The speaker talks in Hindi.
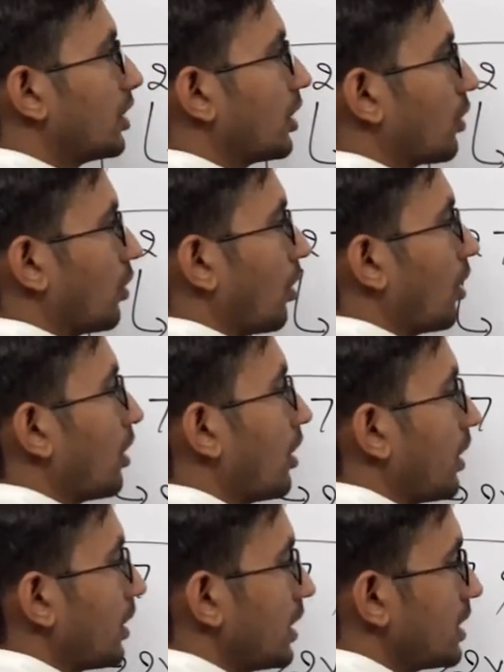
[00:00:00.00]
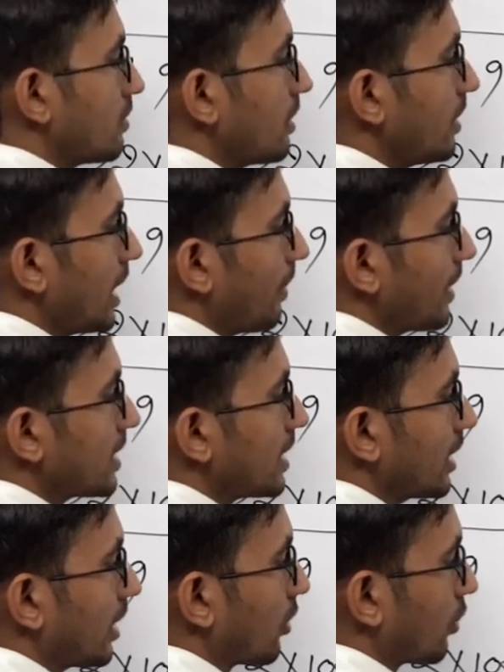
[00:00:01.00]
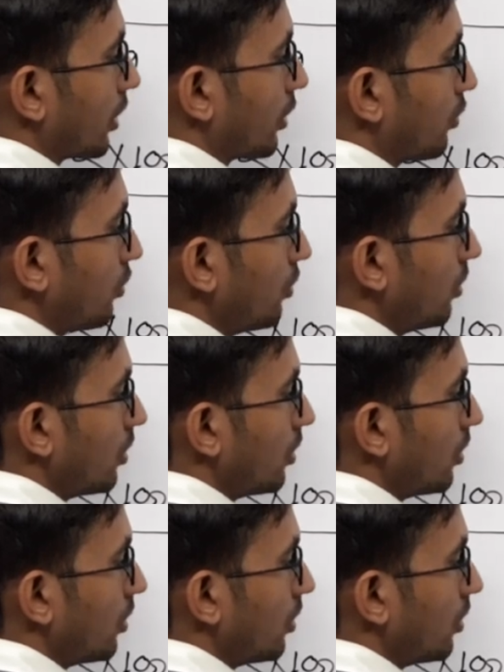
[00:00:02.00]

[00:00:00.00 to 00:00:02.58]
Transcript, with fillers: देखो इसमें भी आप ऐसे ही करोगे टू